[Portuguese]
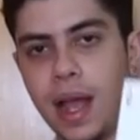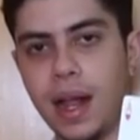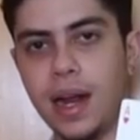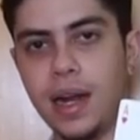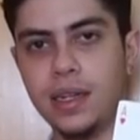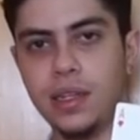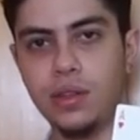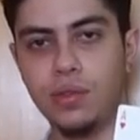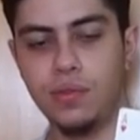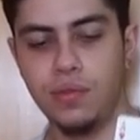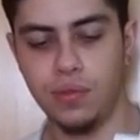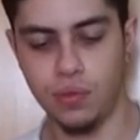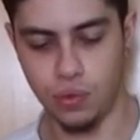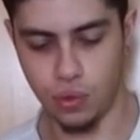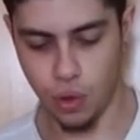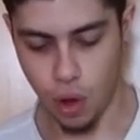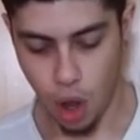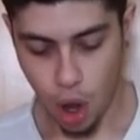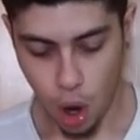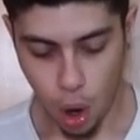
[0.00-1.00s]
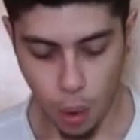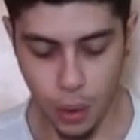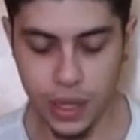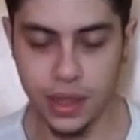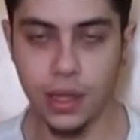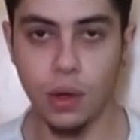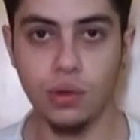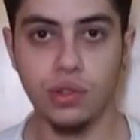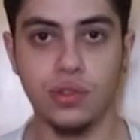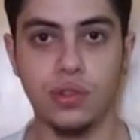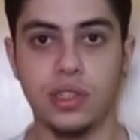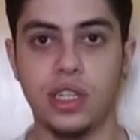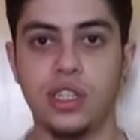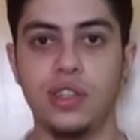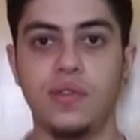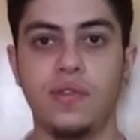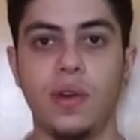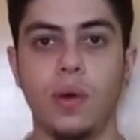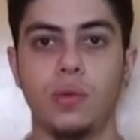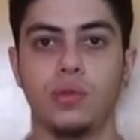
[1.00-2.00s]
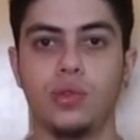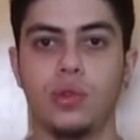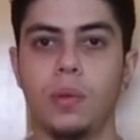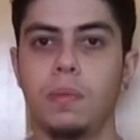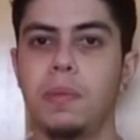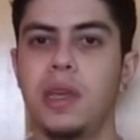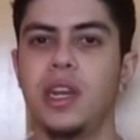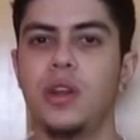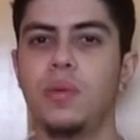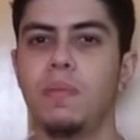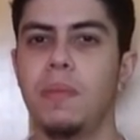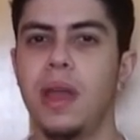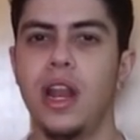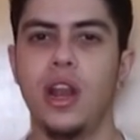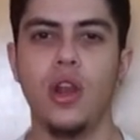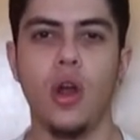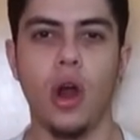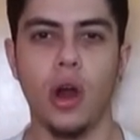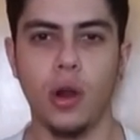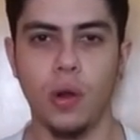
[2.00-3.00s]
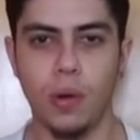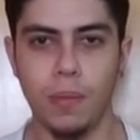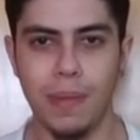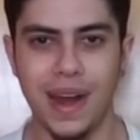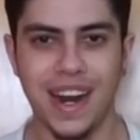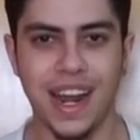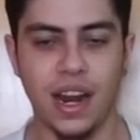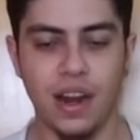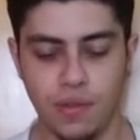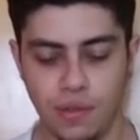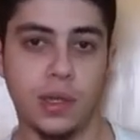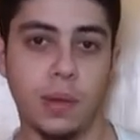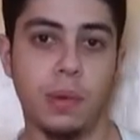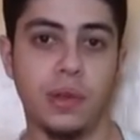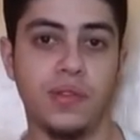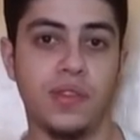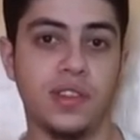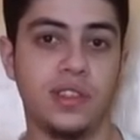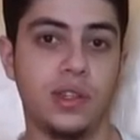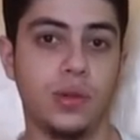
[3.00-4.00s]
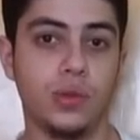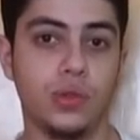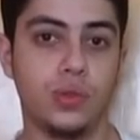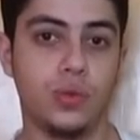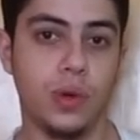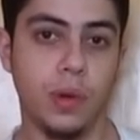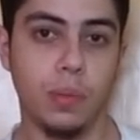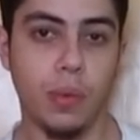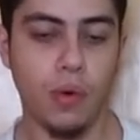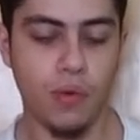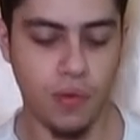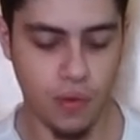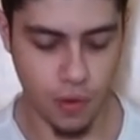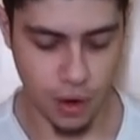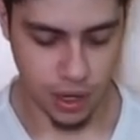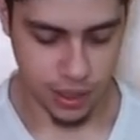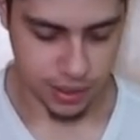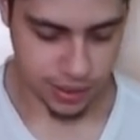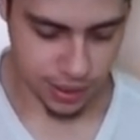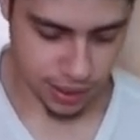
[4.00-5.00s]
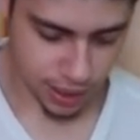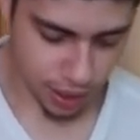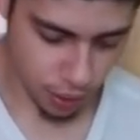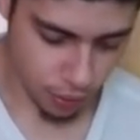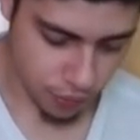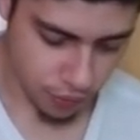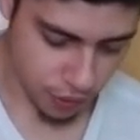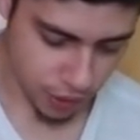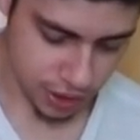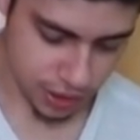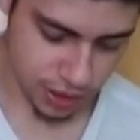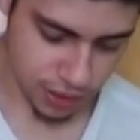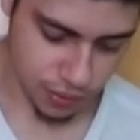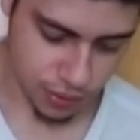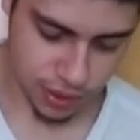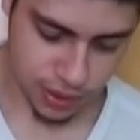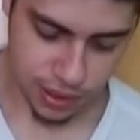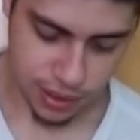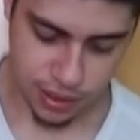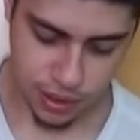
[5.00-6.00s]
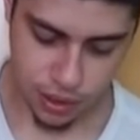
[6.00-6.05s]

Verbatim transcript: a carta do fundo. Ou então, se você tiver um domínio melhor com baralho, você pode fazer o Dribble Force, que é um force que você